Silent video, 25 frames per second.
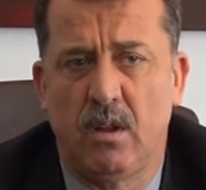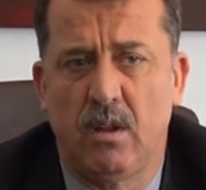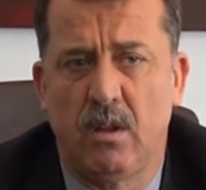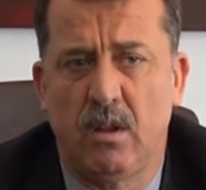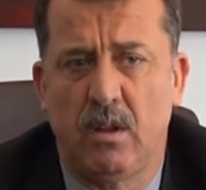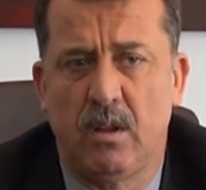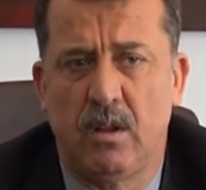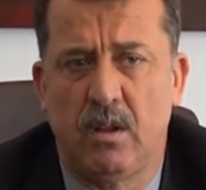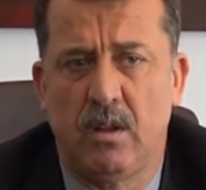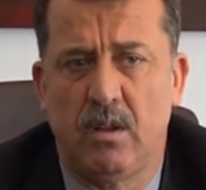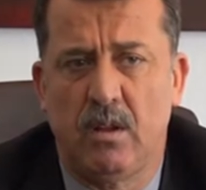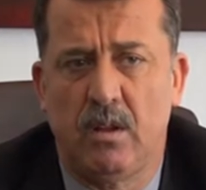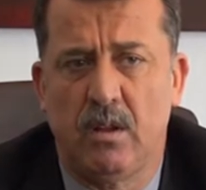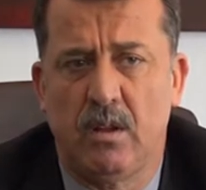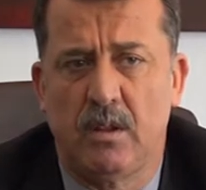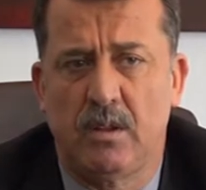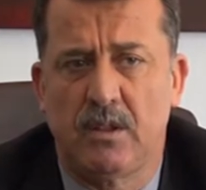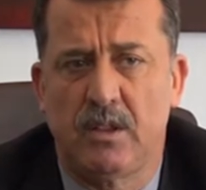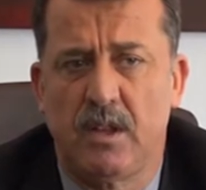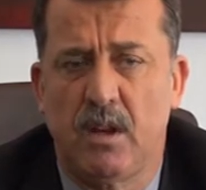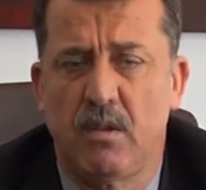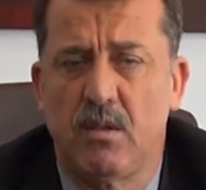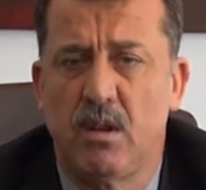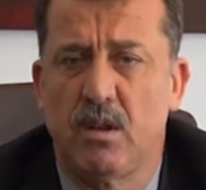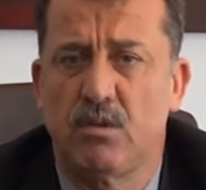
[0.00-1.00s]
e,
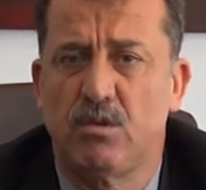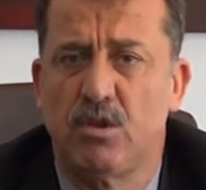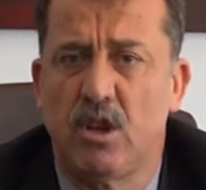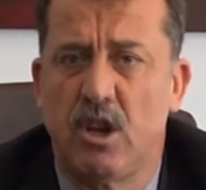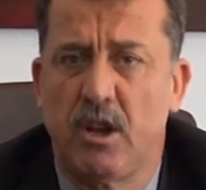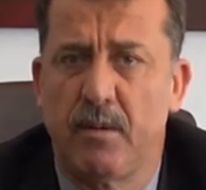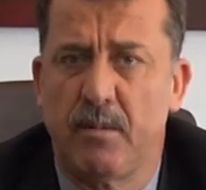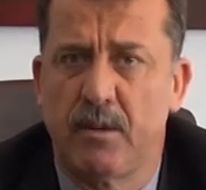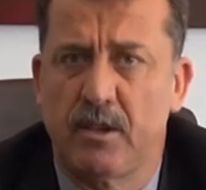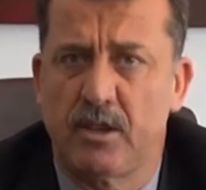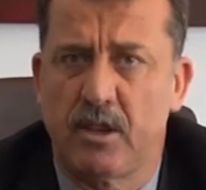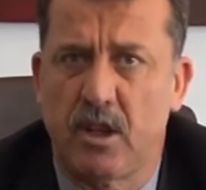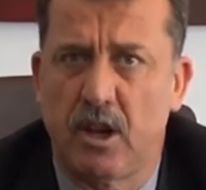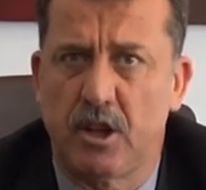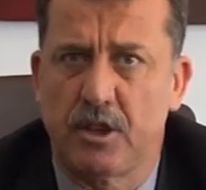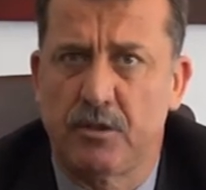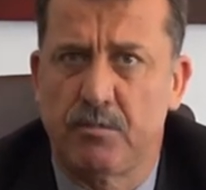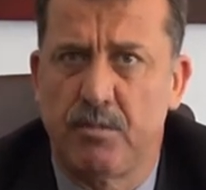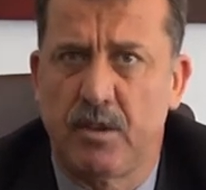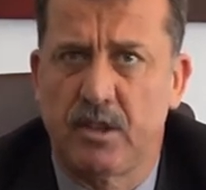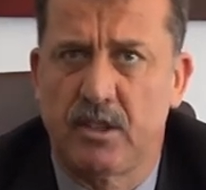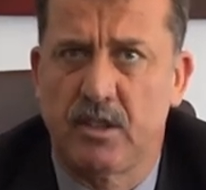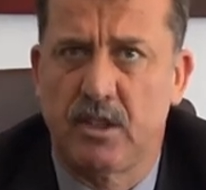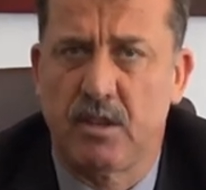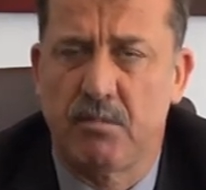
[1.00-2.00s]
çevre düzenleme
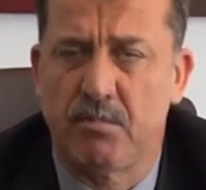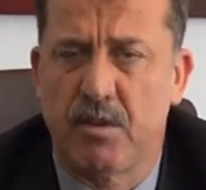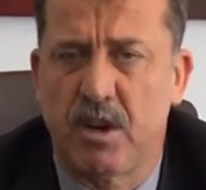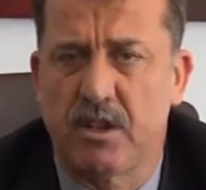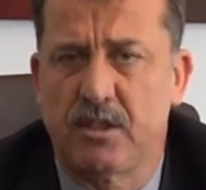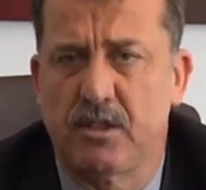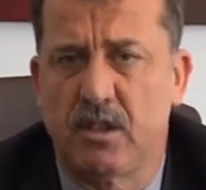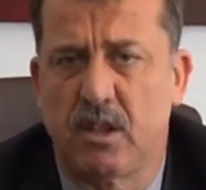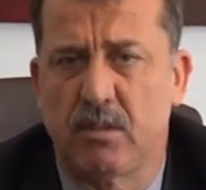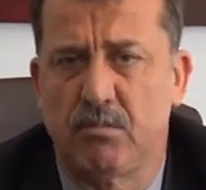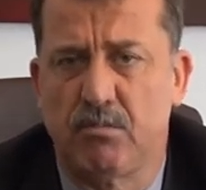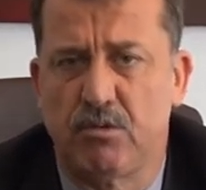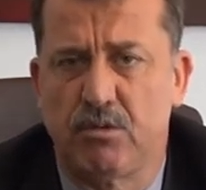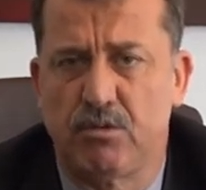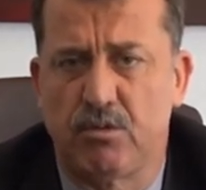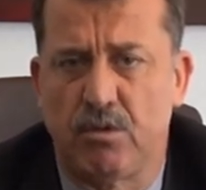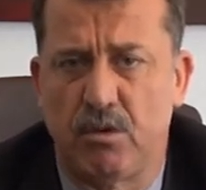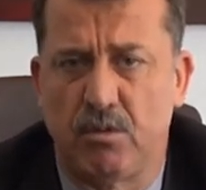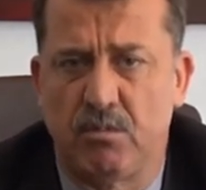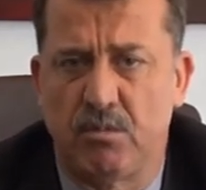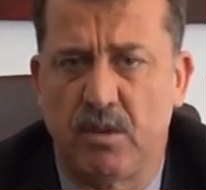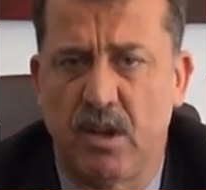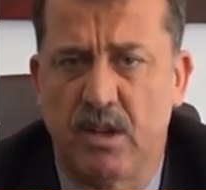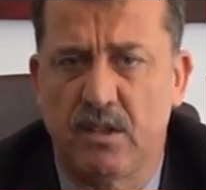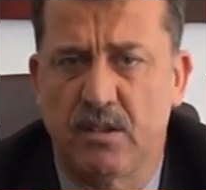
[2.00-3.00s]
çalışmasını başlatmış
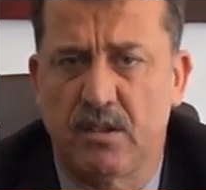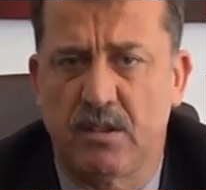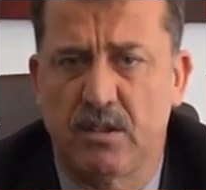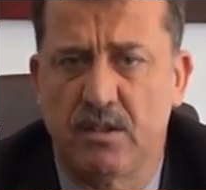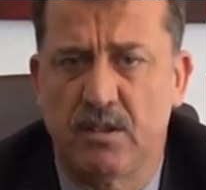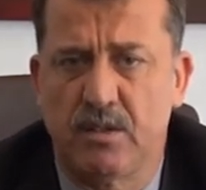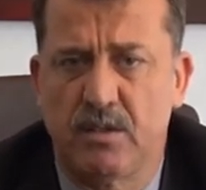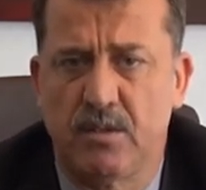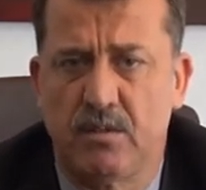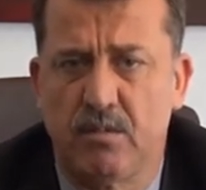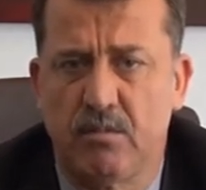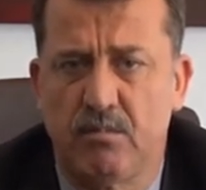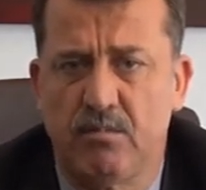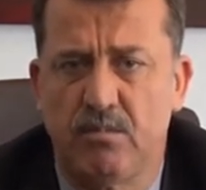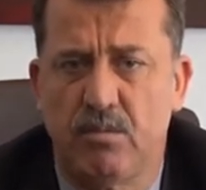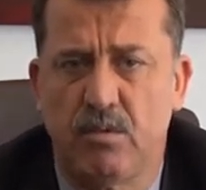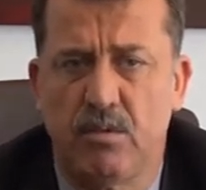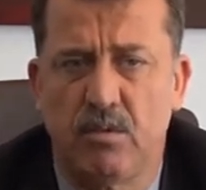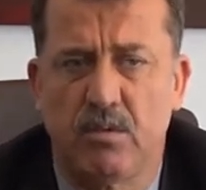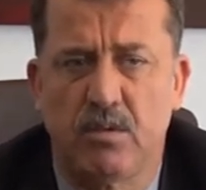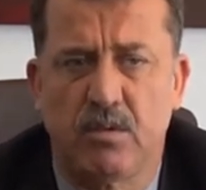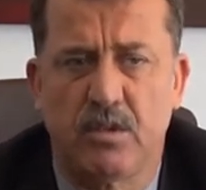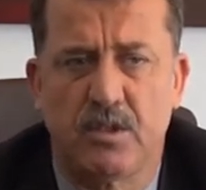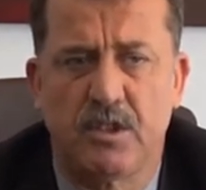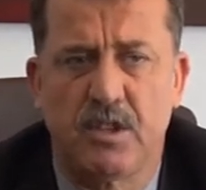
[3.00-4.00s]
durumdayız.
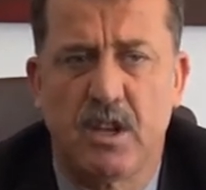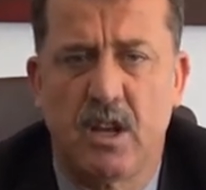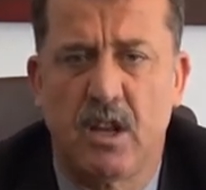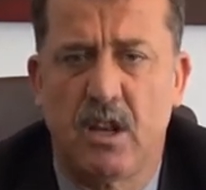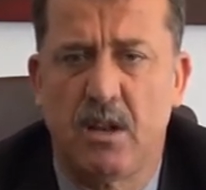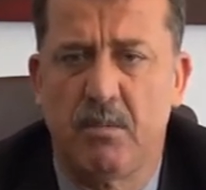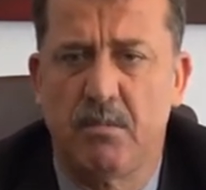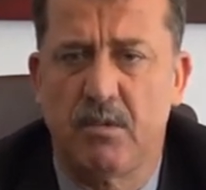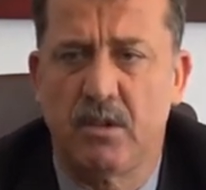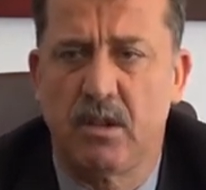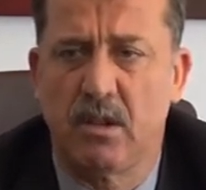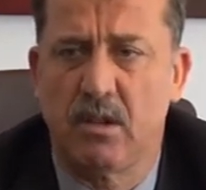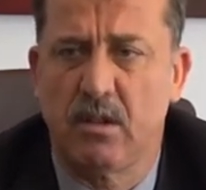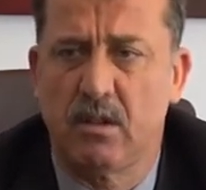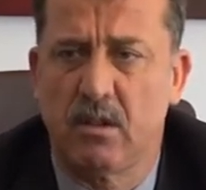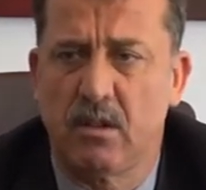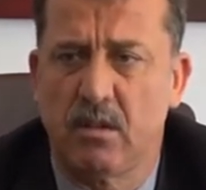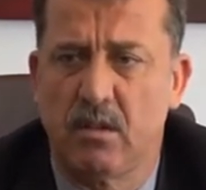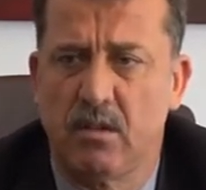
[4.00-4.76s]
Bu şehrimizin